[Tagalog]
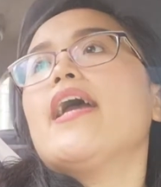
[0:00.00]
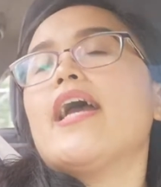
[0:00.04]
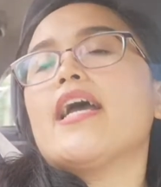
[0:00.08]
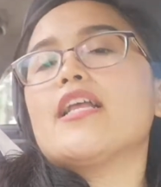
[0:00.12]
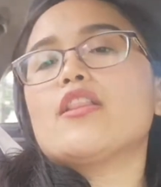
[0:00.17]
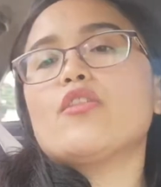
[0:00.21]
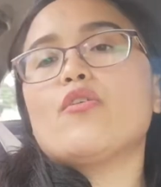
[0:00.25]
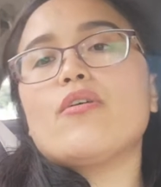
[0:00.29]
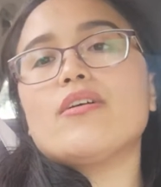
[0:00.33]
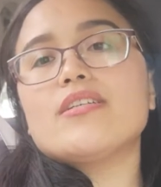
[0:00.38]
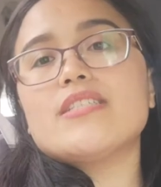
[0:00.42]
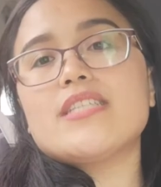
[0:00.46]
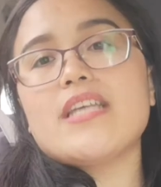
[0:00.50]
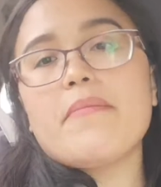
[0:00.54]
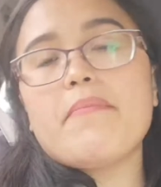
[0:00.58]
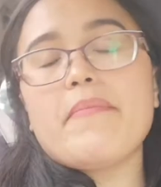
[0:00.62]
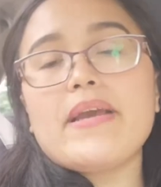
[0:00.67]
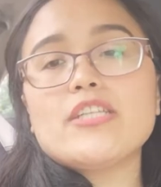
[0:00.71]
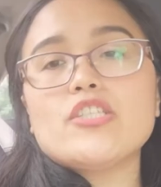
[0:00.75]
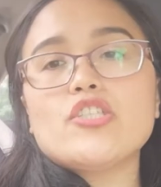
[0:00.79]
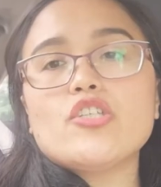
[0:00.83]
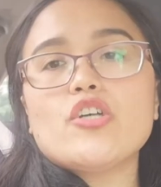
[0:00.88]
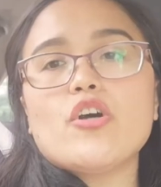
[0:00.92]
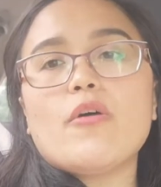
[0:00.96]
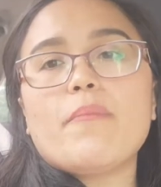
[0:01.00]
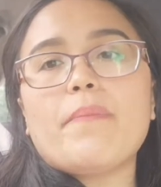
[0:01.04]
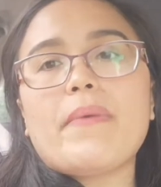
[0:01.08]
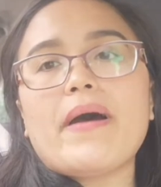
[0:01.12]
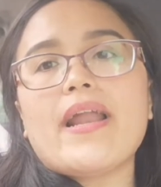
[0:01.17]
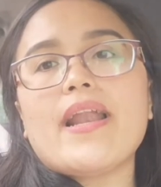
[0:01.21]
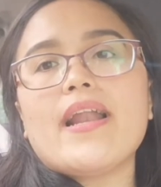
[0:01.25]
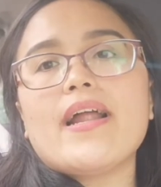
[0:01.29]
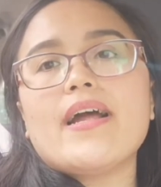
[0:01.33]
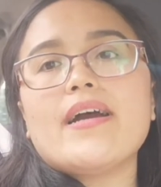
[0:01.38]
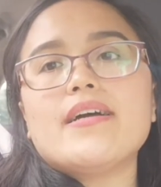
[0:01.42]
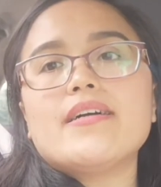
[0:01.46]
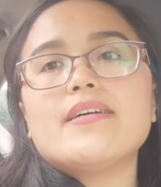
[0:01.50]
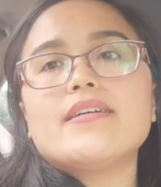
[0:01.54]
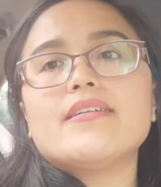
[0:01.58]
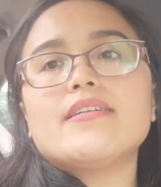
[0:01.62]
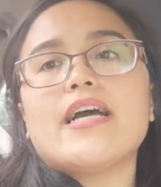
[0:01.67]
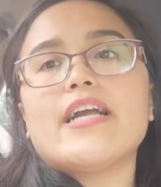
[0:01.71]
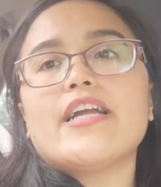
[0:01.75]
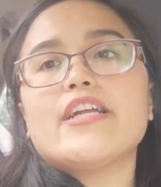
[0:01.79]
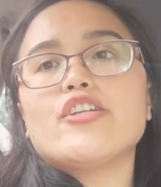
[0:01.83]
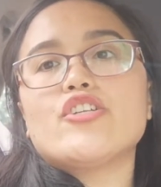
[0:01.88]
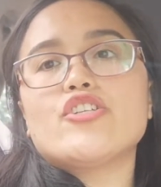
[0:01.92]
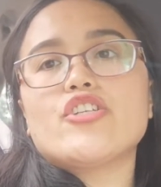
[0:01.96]
Ito kasi medyo
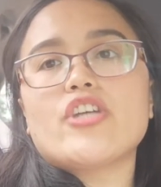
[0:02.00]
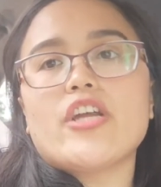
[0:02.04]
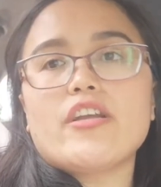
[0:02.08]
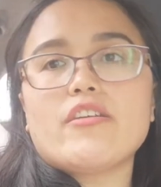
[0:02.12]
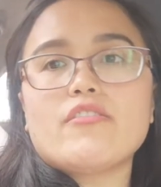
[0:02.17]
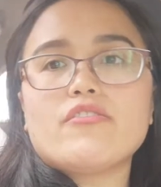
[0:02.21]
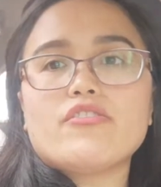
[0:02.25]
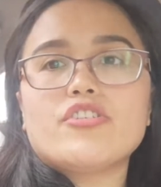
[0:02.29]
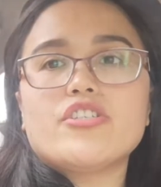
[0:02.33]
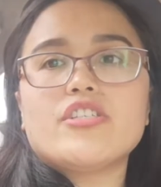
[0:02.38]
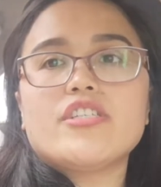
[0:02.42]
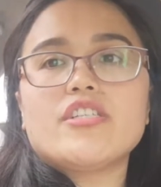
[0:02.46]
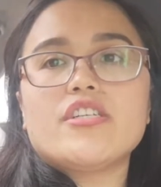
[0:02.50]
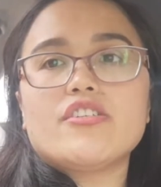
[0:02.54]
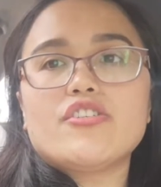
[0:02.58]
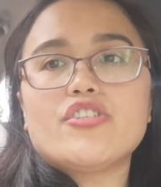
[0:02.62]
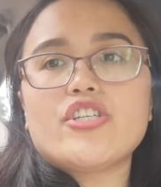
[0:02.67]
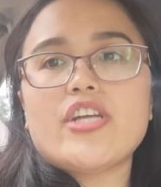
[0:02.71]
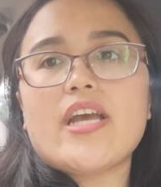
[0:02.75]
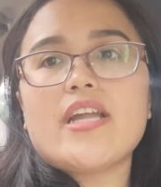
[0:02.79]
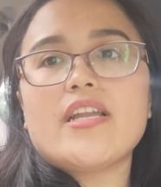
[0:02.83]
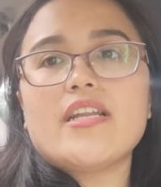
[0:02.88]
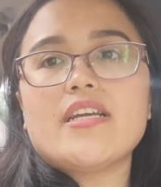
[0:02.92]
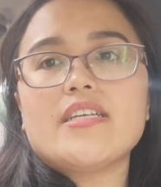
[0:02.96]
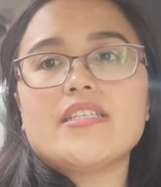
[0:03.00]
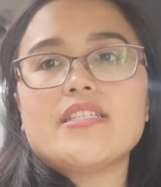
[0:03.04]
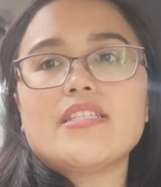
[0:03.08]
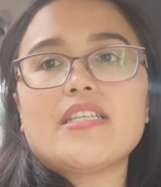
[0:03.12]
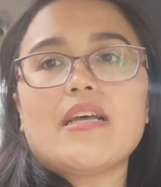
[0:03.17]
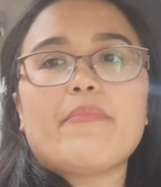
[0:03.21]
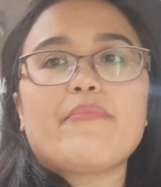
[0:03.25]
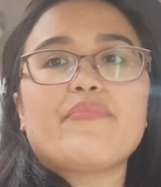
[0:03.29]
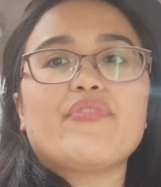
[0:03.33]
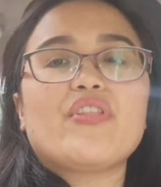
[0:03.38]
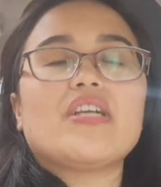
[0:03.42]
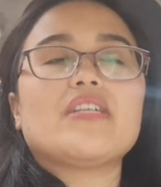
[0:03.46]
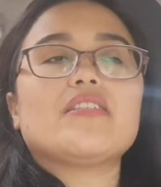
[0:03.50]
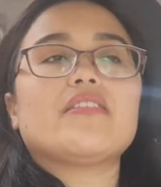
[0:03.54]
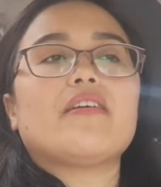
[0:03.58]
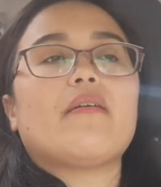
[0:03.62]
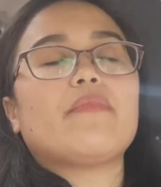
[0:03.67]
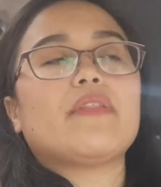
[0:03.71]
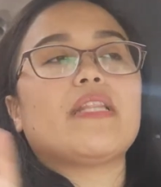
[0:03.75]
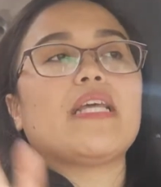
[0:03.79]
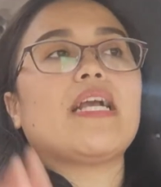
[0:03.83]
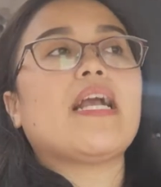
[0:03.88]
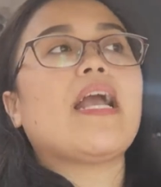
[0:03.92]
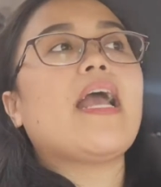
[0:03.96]
parang, ayun siya, yung Shena something
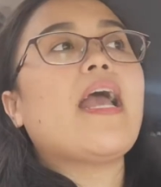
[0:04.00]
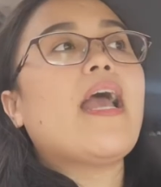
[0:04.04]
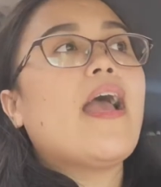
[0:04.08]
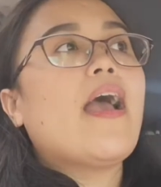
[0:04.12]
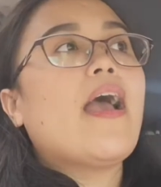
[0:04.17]
something.